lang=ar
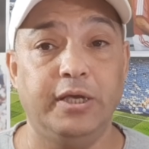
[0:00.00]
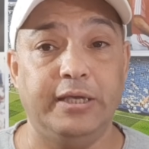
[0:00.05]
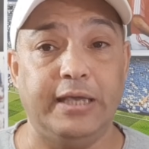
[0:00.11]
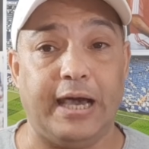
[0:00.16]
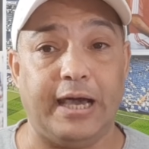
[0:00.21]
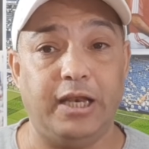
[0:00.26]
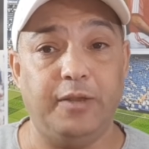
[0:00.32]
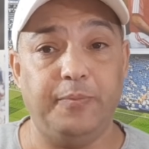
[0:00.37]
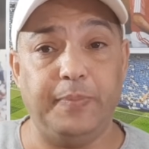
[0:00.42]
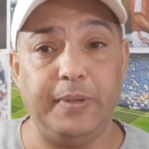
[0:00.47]

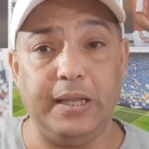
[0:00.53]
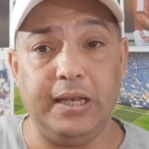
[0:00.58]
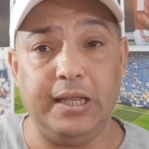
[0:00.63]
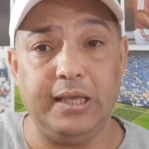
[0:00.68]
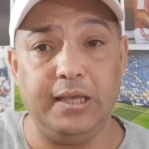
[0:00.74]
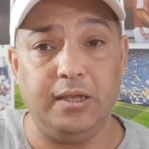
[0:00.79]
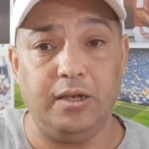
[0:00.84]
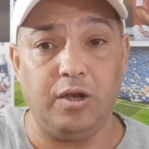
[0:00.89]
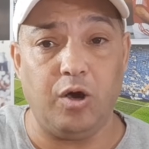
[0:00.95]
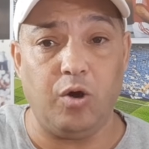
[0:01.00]
يعني
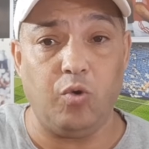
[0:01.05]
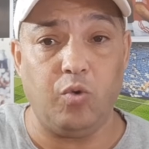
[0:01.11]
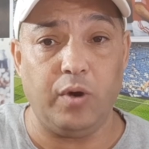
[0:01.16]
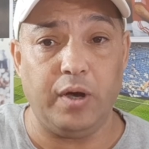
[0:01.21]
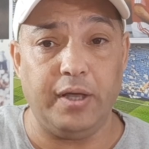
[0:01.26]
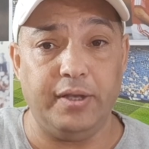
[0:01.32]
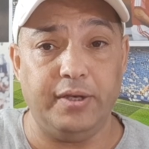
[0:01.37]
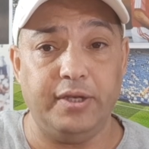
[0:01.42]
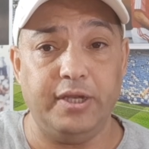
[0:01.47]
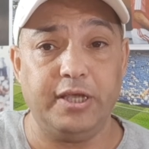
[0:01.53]
بيليه اللي
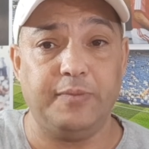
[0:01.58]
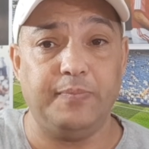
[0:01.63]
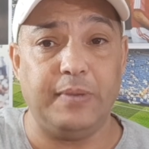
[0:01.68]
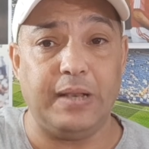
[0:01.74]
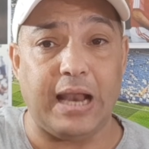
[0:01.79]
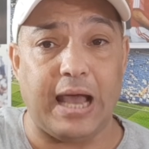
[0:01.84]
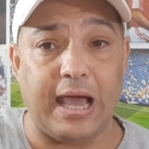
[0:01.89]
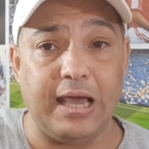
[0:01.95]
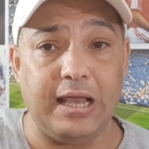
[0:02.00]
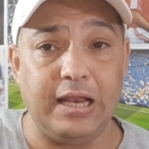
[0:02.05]
هو نجم
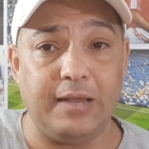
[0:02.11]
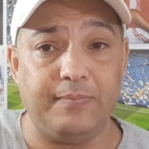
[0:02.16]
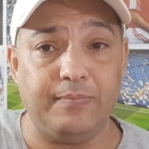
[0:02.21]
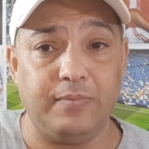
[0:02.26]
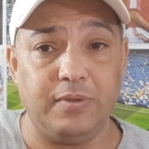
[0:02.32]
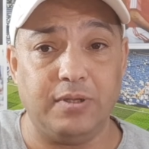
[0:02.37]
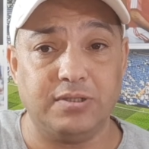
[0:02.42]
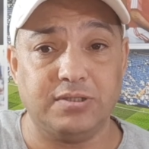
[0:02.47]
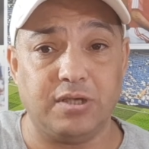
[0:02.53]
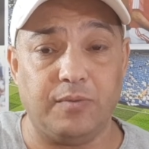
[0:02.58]
العالم
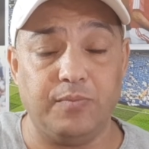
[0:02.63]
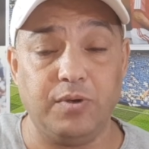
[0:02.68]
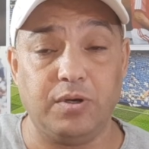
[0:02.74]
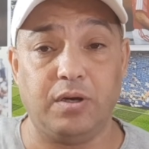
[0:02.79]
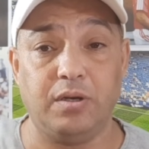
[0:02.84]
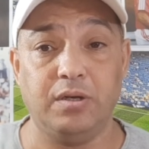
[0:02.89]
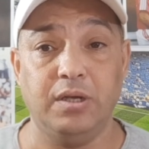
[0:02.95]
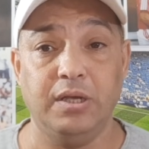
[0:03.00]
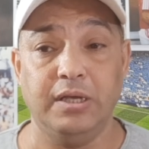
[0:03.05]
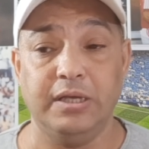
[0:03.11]

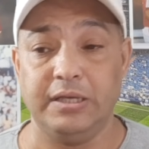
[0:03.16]
سابقا